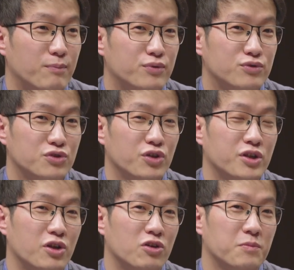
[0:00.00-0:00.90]
앞으로
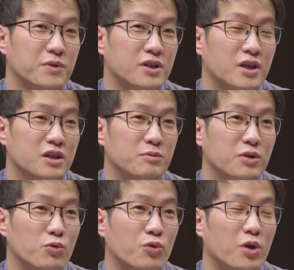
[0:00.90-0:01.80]
저희 경기필이랑
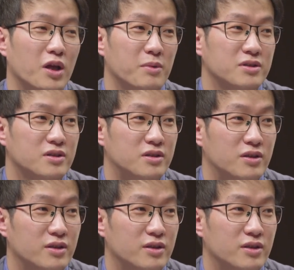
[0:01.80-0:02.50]
이번에 공연하면서